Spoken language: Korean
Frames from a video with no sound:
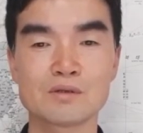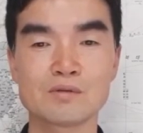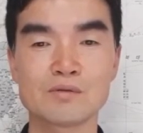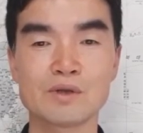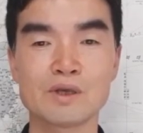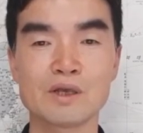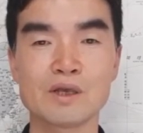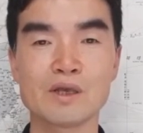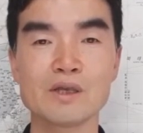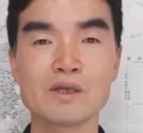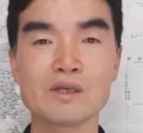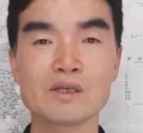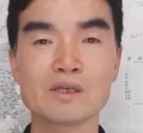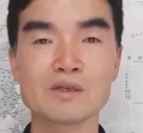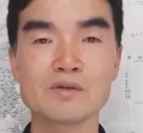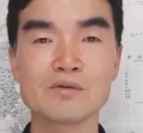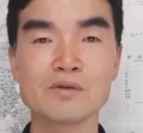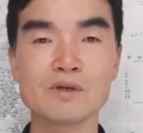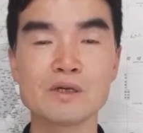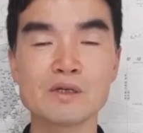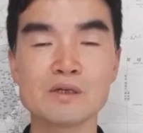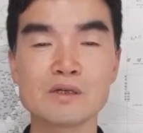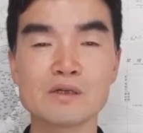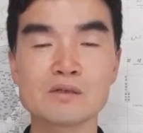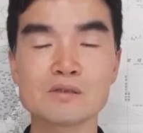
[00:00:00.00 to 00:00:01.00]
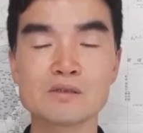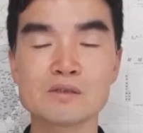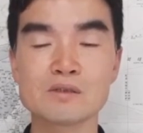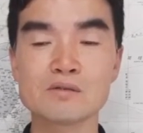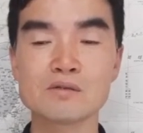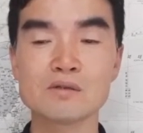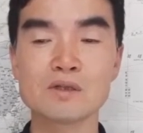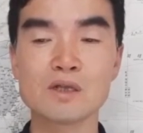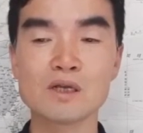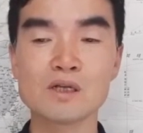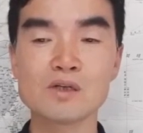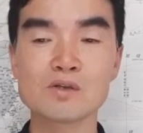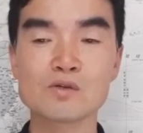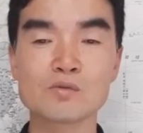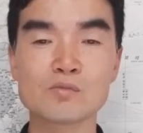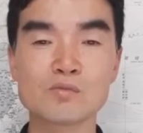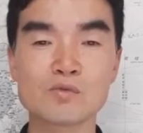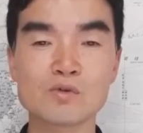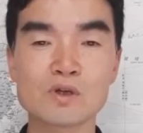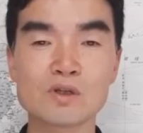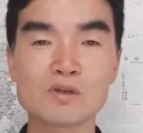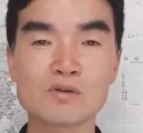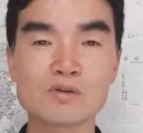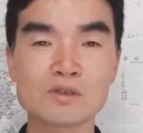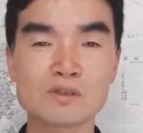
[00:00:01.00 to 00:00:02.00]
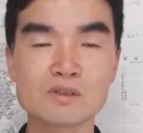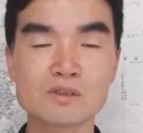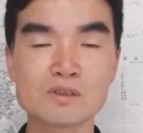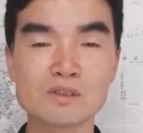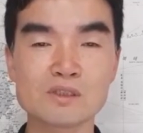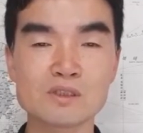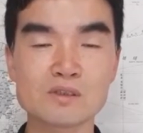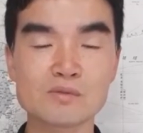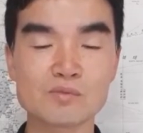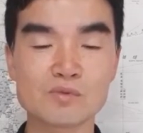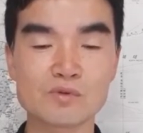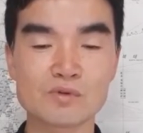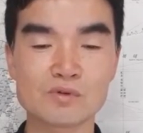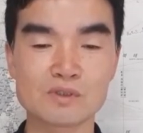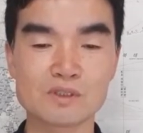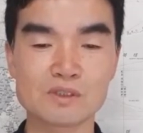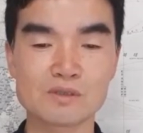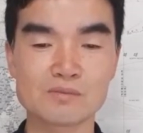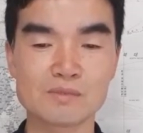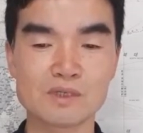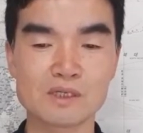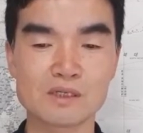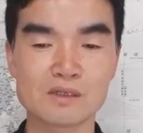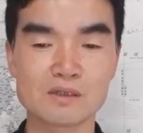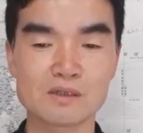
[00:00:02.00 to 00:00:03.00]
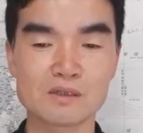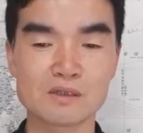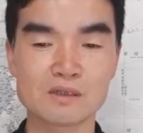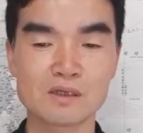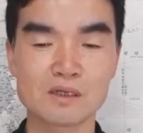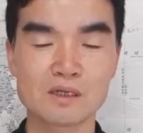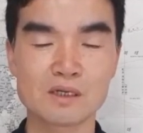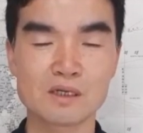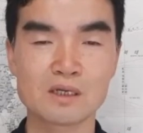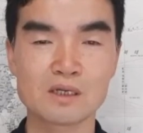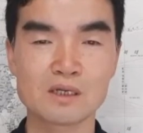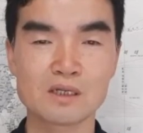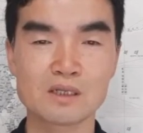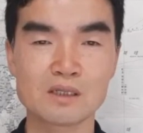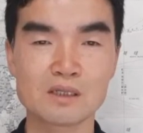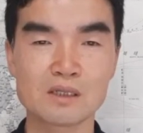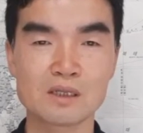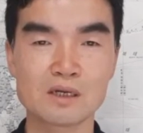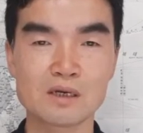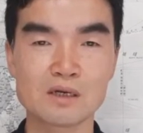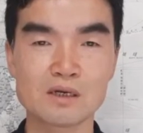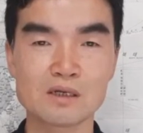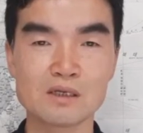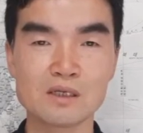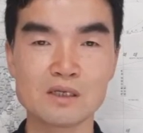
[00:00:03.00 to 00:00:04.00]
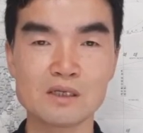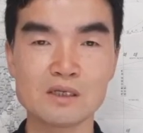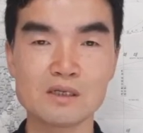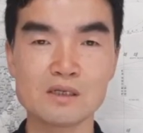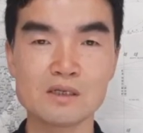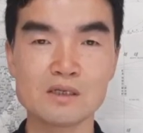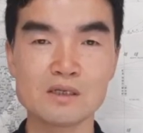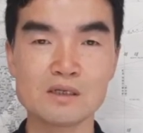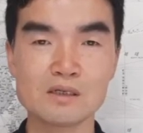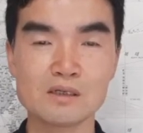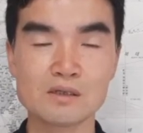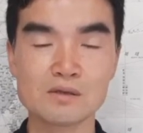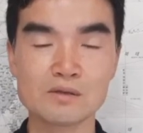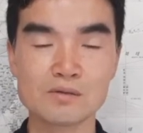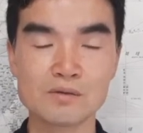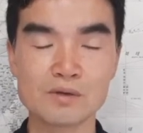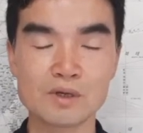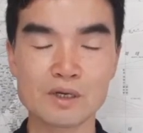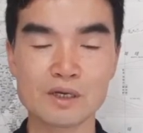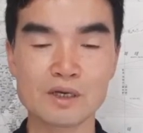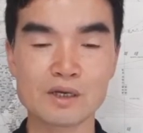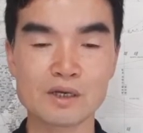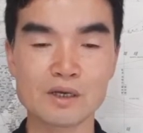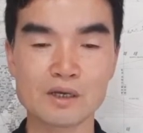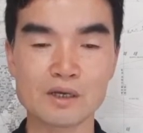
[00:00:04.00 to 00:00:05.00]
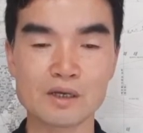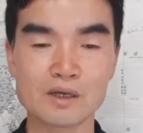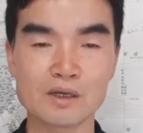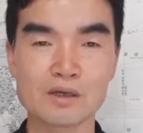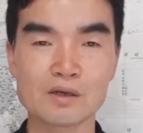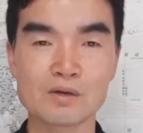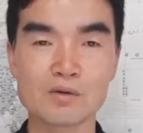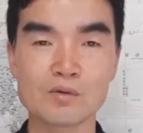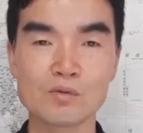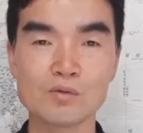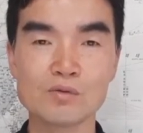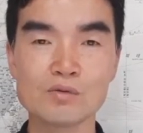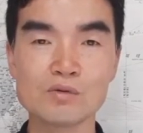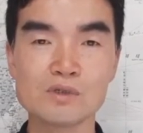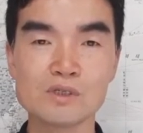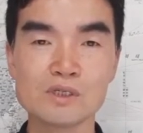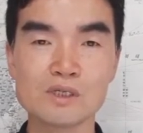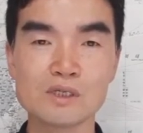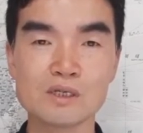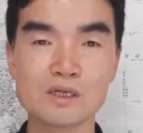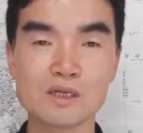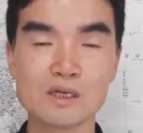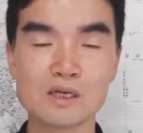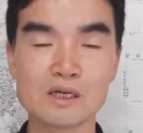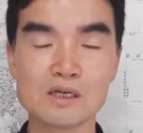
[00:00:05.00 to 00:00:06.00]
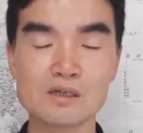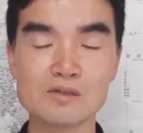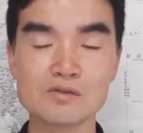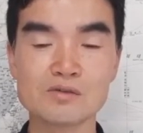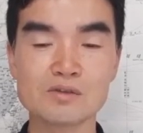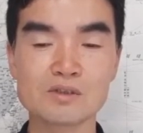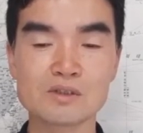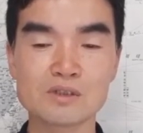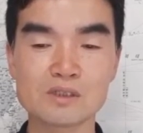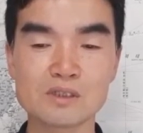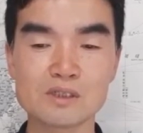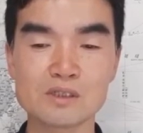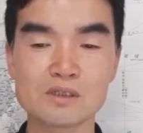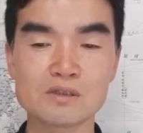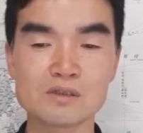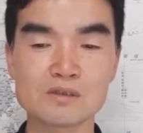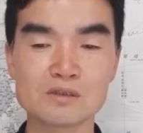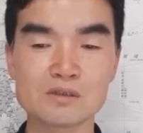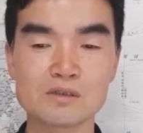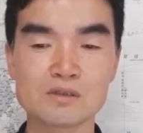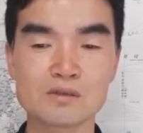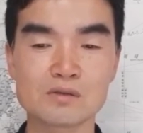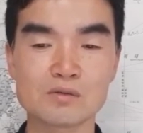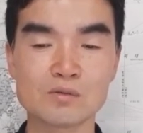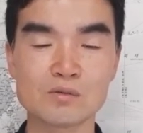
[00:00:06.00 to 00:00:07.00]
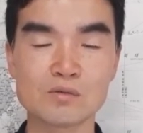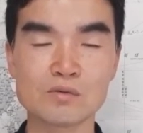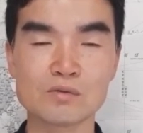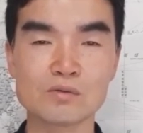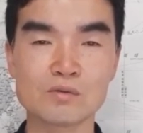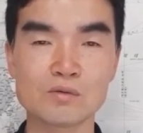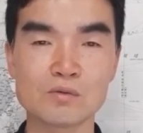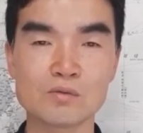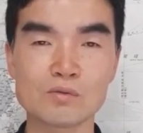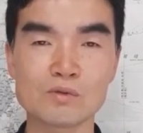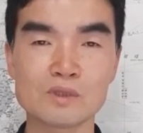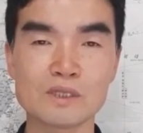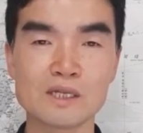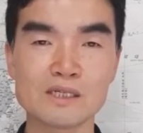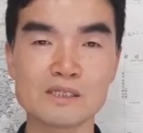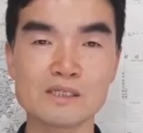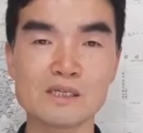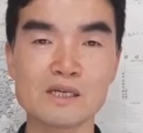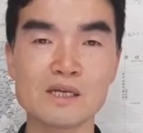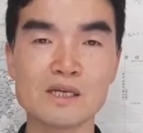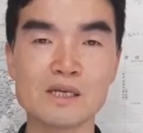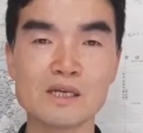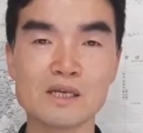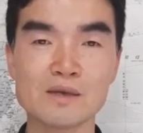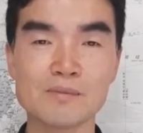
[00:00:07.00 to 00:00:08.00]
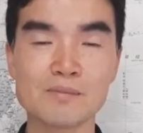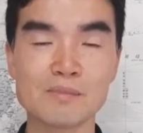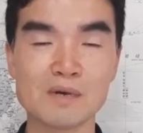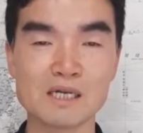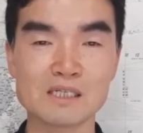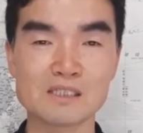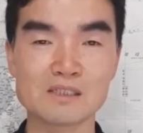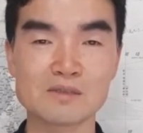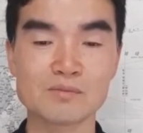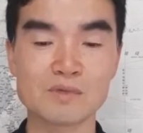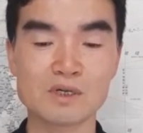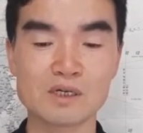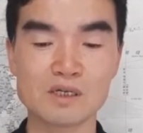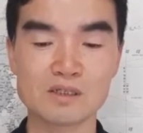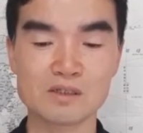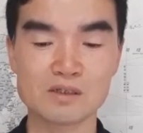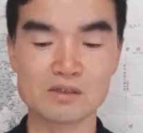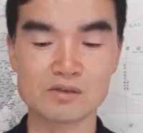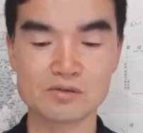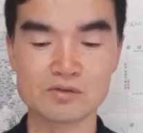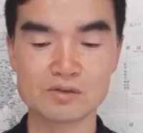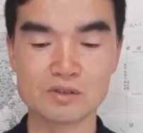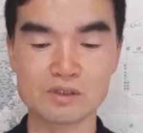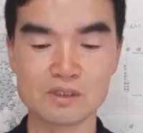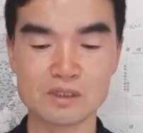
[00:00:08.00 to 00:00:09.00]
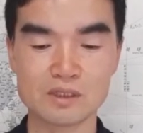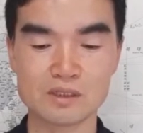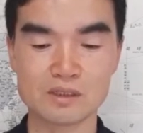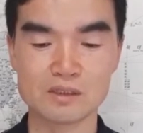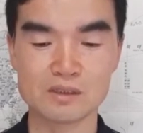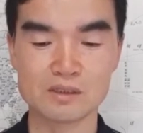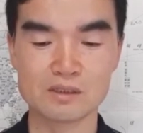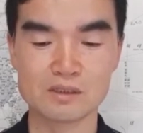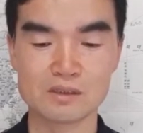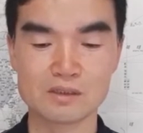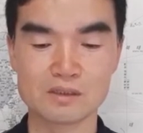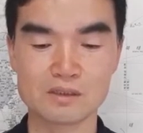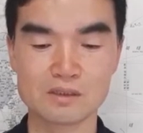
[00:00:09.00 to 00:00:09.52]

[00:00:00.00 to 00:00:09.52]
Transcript: 회개의 기회는 내일도 모레도 있을지 모르지만 내가 이 회개, 오늘 이렇게 할 수 있는 이것은 내 생애의 마지막이 될 수 있다.